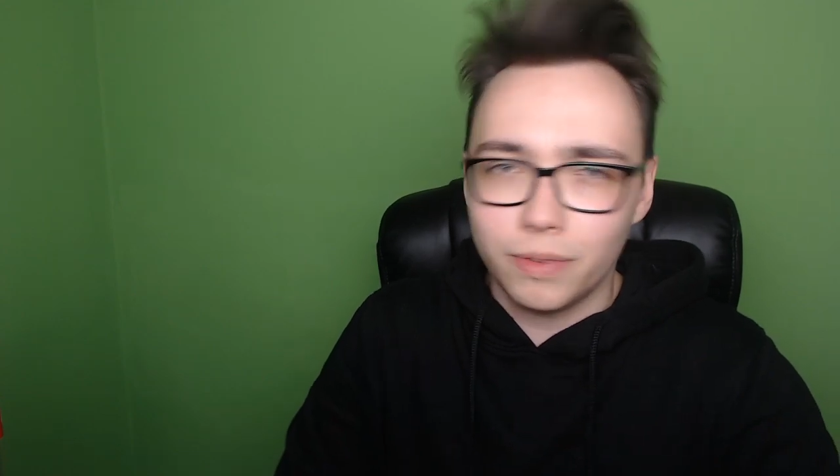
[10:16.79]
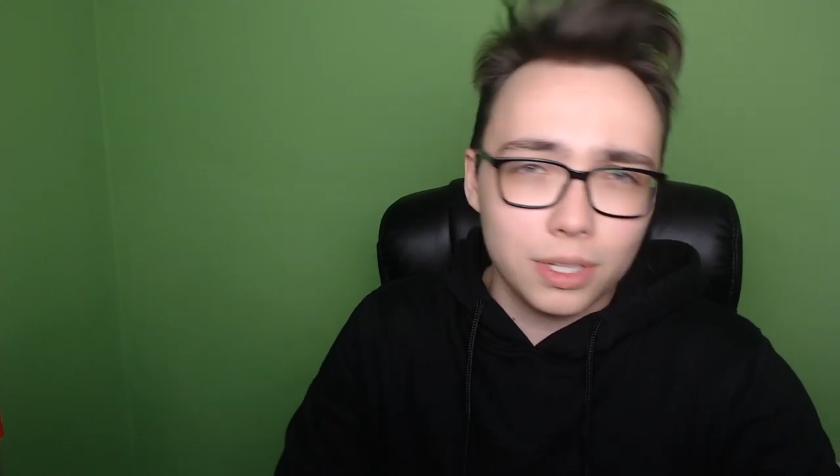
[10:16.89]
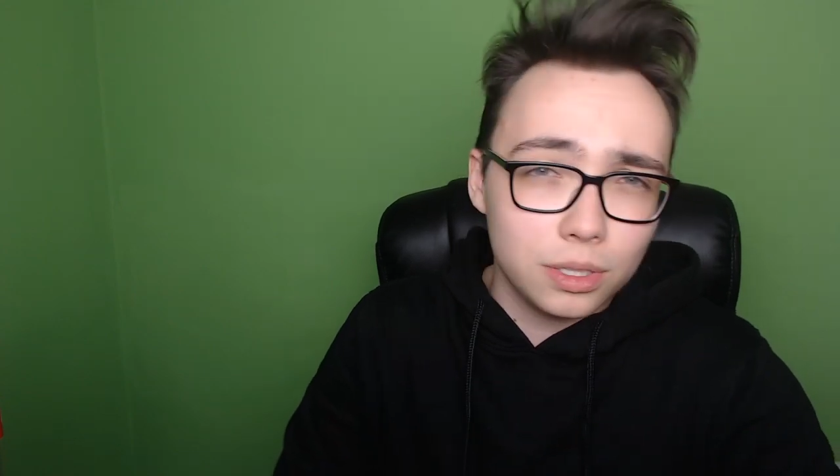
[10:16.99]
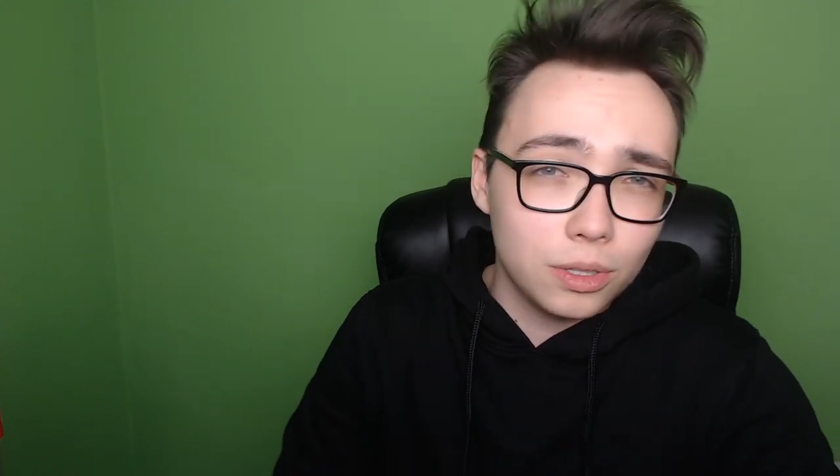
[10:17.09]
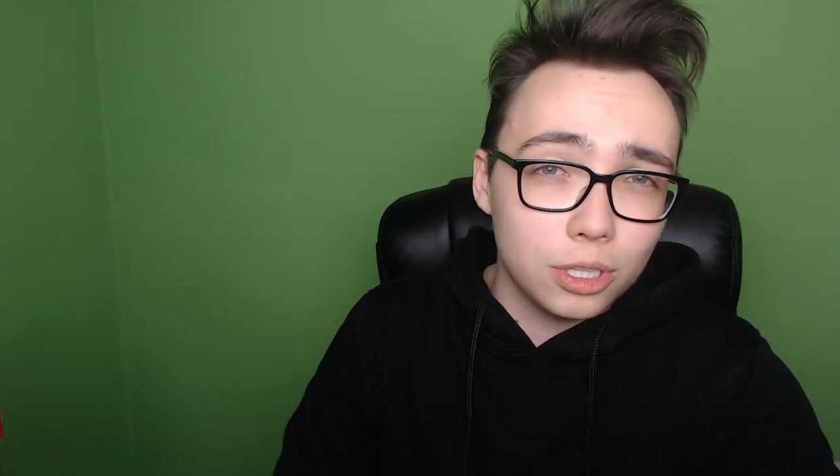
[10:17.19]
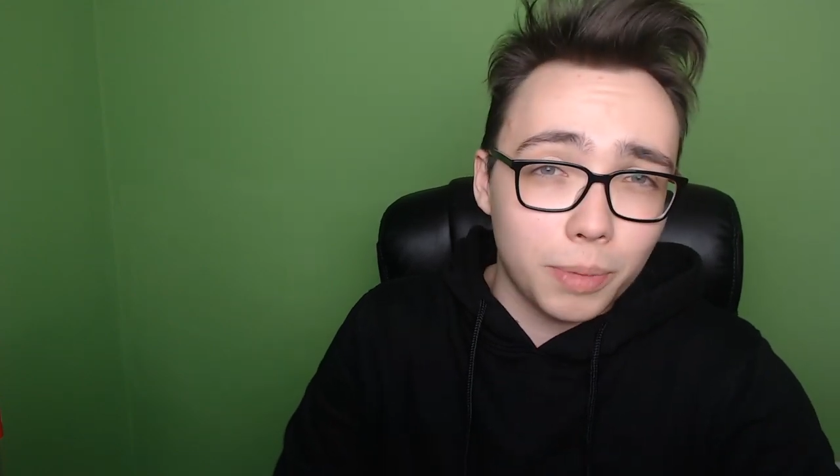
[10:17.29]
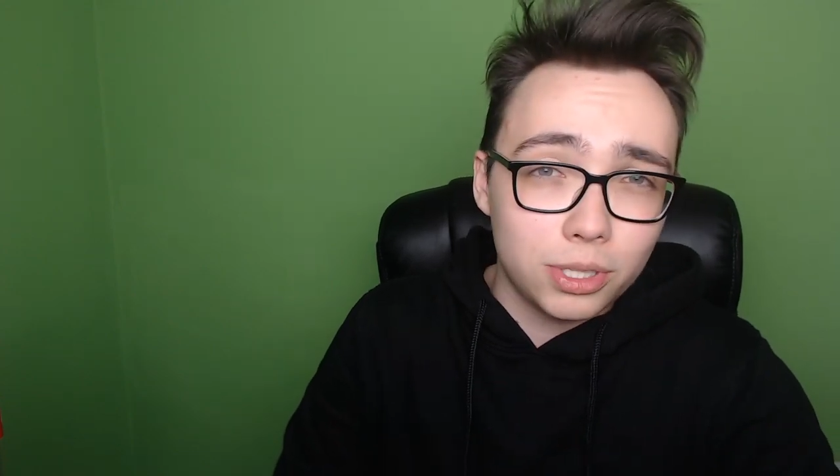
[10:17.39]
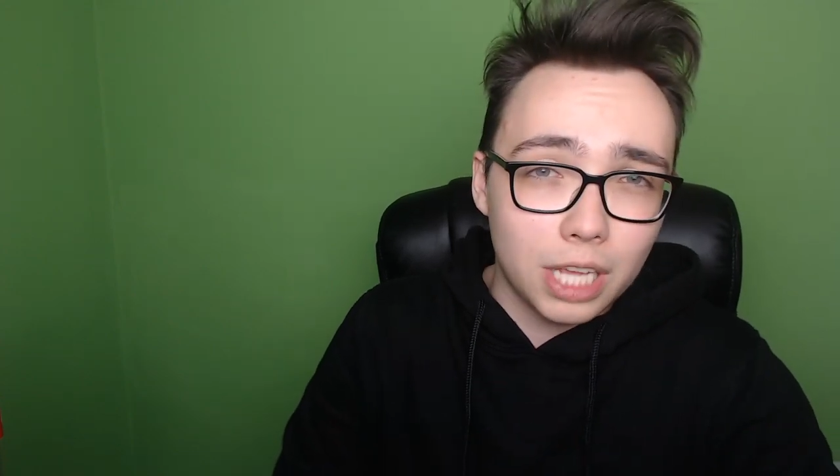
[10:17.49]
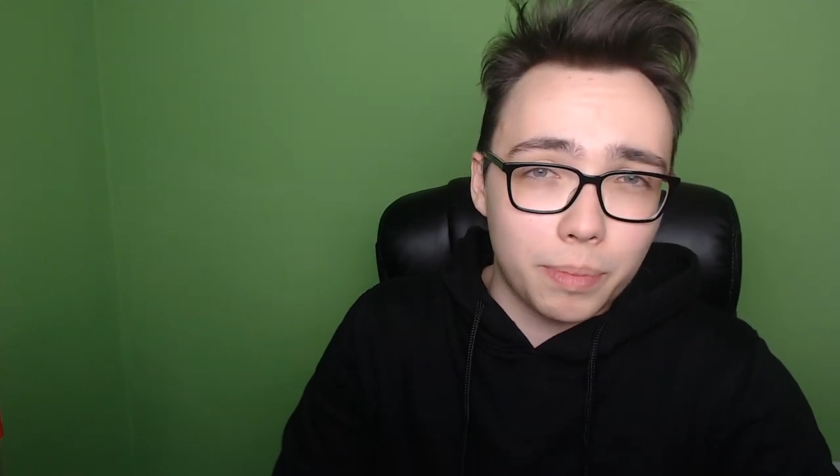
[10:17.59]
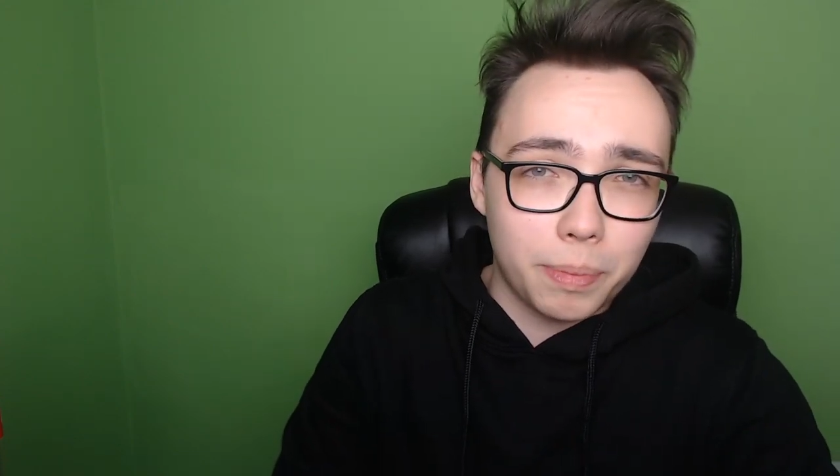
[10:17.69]
więc do
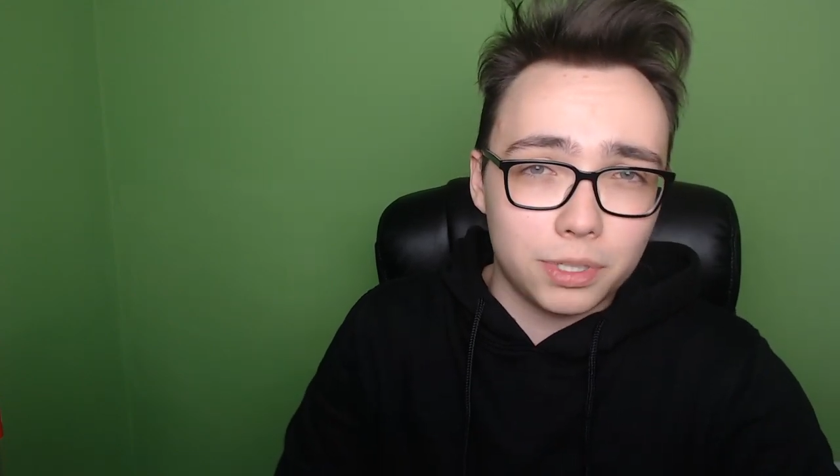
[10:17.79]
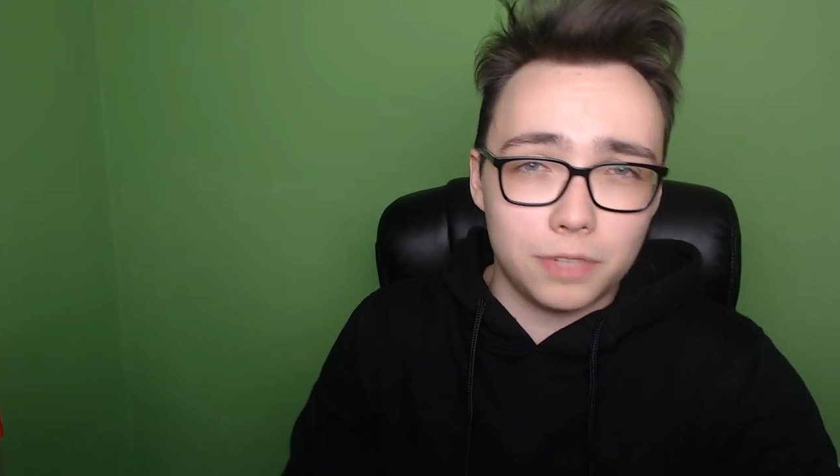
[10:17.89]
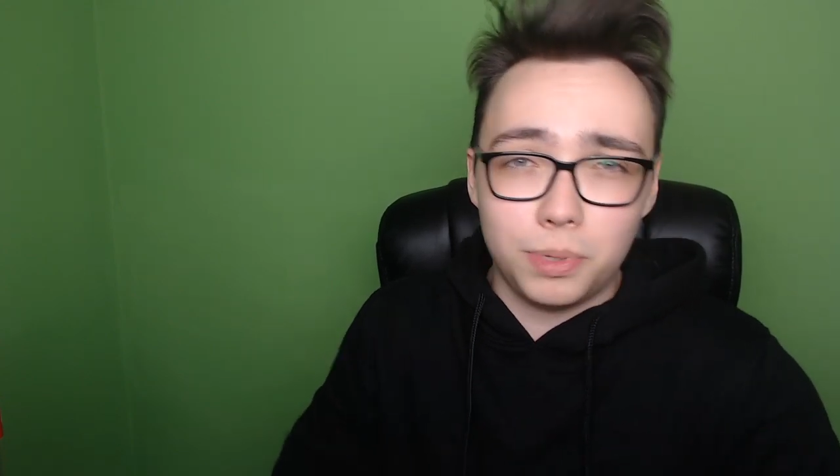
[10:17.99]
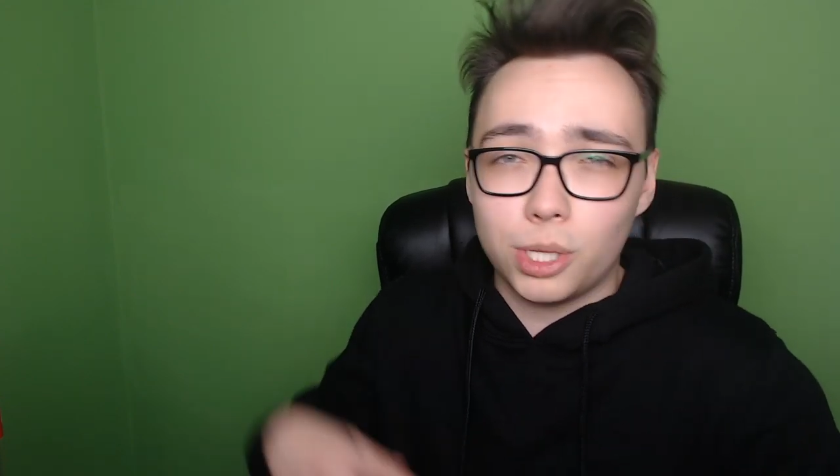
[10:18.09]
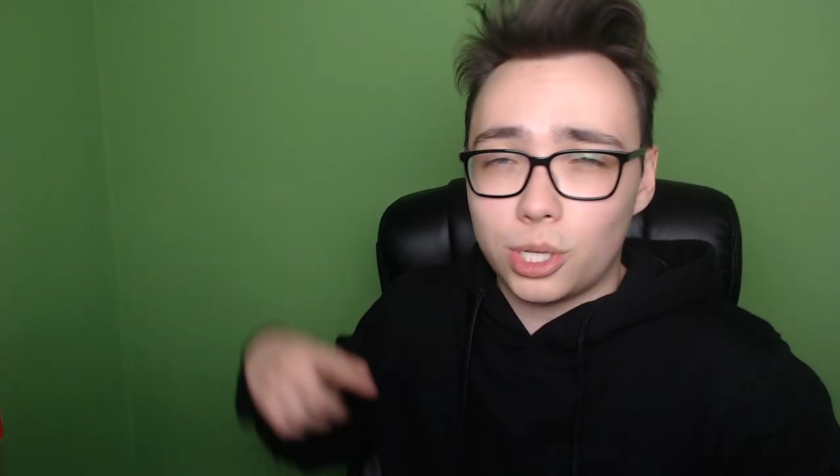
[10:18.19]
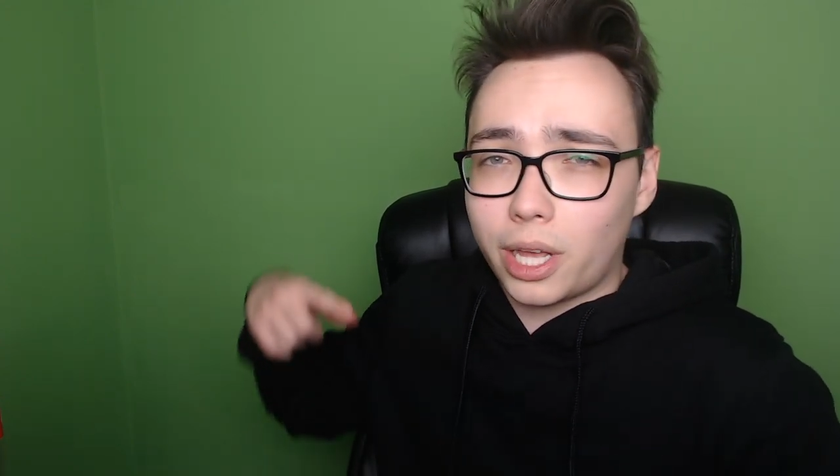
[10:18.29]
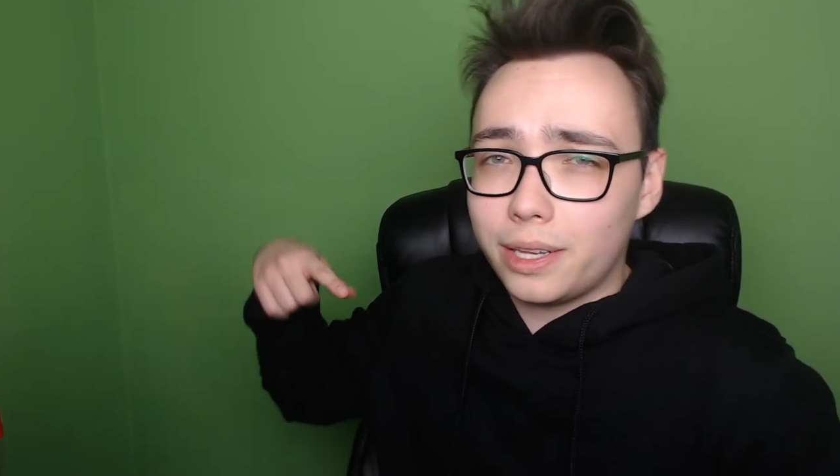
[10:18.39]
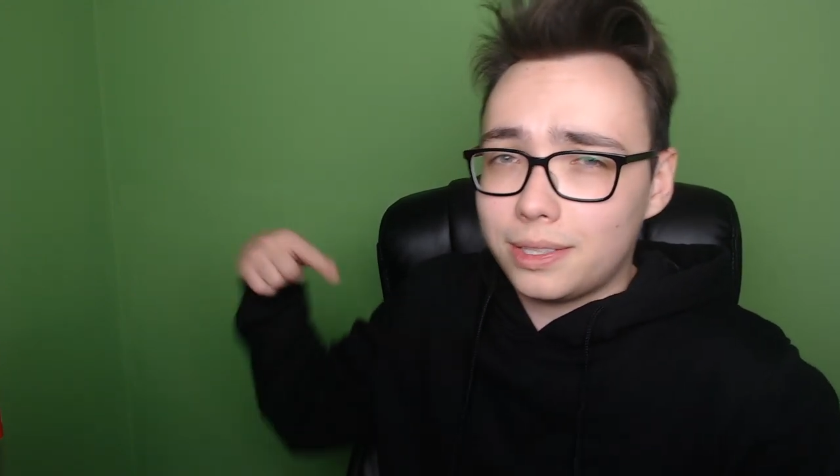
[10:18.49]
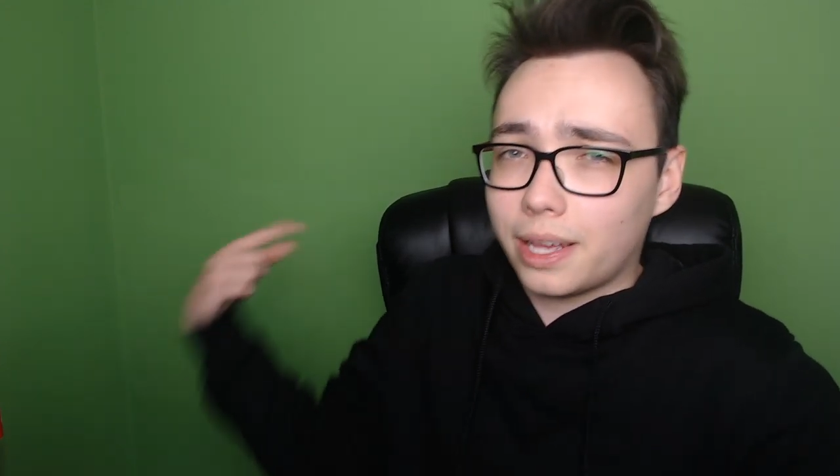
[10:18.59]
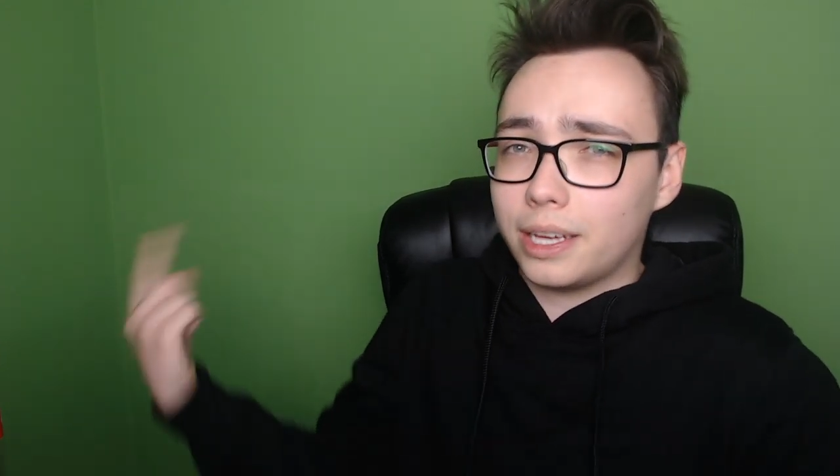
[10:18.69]
zobaczenia, papa, cześć, bijecie na
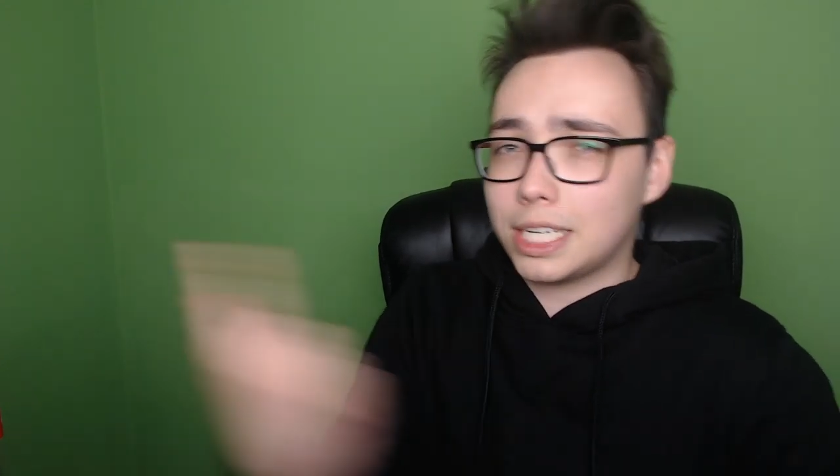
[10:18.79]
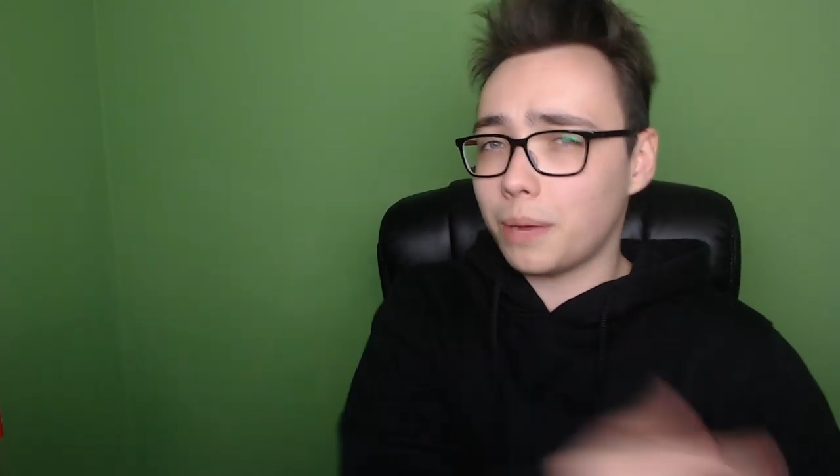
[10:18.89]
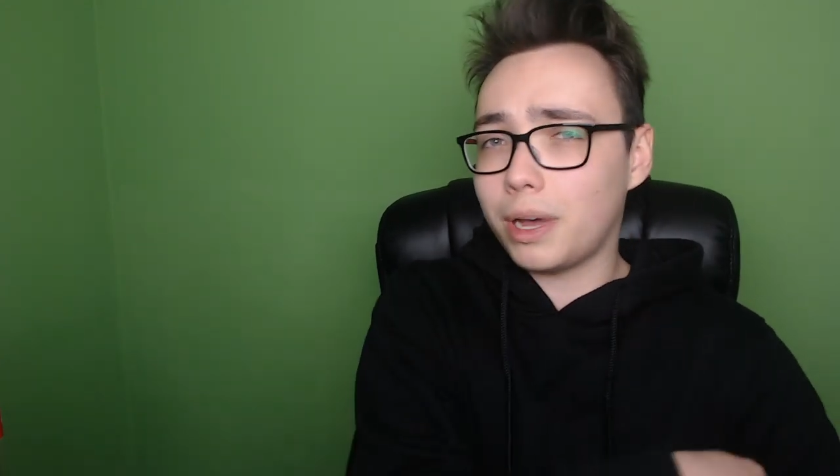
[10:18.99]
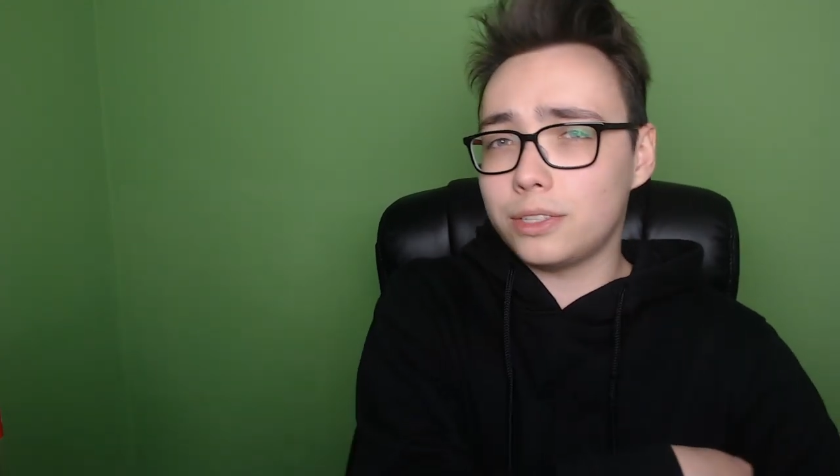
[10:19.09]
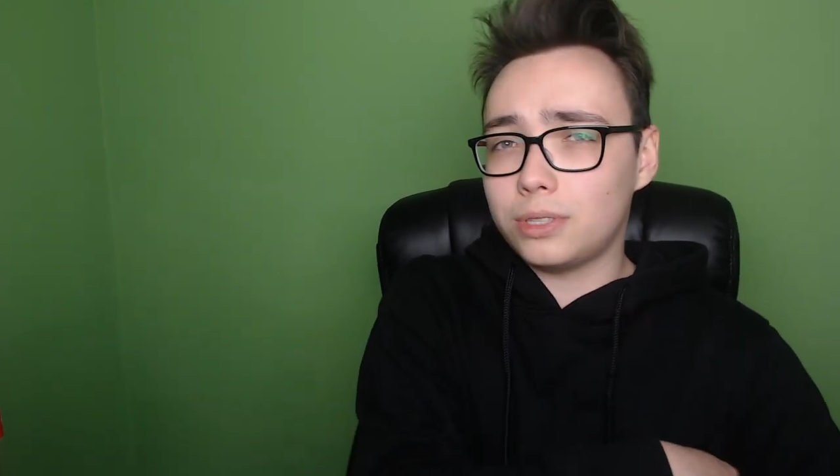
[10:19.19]
Instagrama,